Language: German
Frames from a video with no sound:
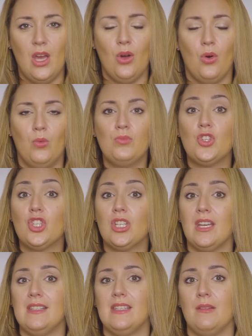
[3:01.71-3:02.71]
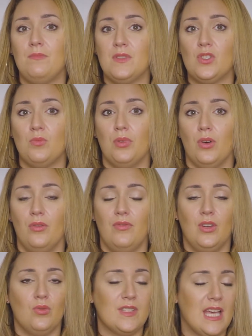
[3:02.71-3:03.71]
um Stress abzubauen.
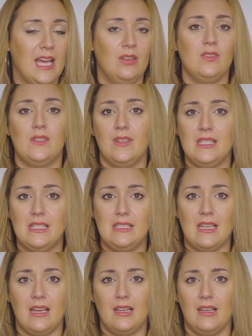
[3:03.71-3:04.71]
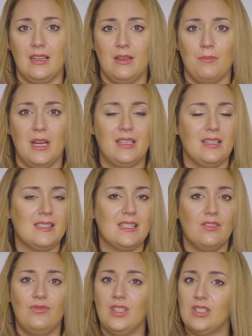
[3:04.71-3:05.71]
Wenn du es 21 Tage lang gemacht hast,
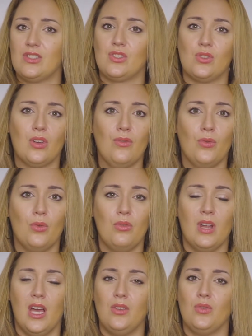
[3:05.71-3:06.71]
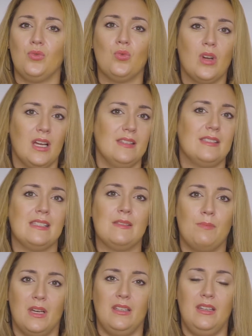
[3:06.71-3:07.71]
wird es zur Gewohnheit und du kannst es
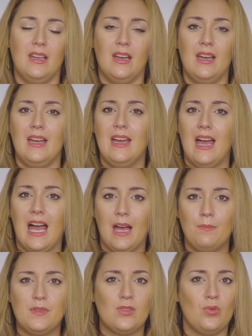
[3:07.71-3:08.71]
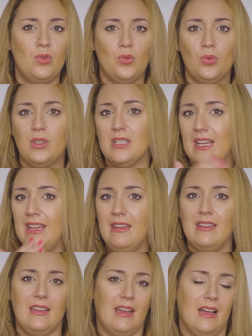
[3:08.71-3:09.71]
bei dir absolut in
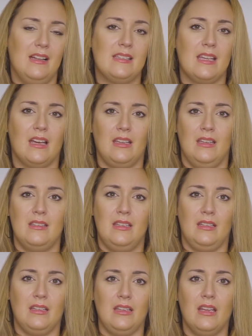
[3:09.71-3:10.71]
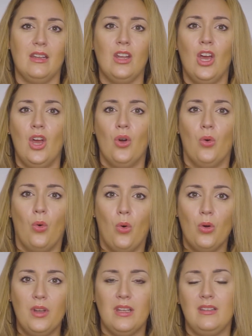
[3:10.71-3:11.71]
den Alltag integrieren,
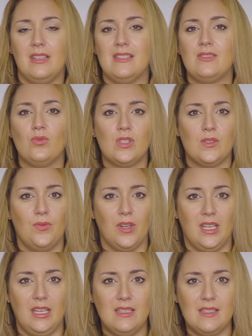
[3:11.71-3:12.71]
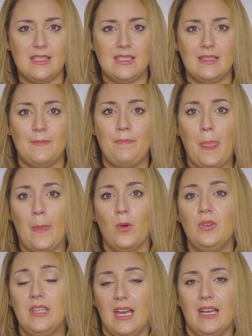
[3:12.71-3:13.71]
ohne dass du es vergisst.
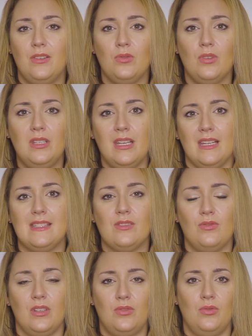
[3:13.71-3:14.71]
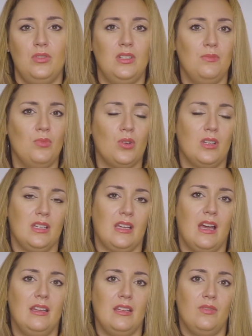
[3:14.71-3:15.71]
Und dadurch hast du natürlich die
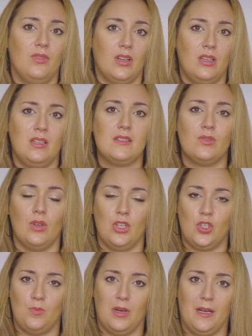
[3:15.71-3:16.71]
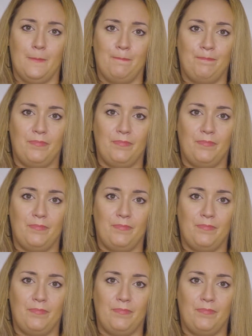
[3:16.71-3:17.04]
Möglichkeit, dich wirklich zu entspannen.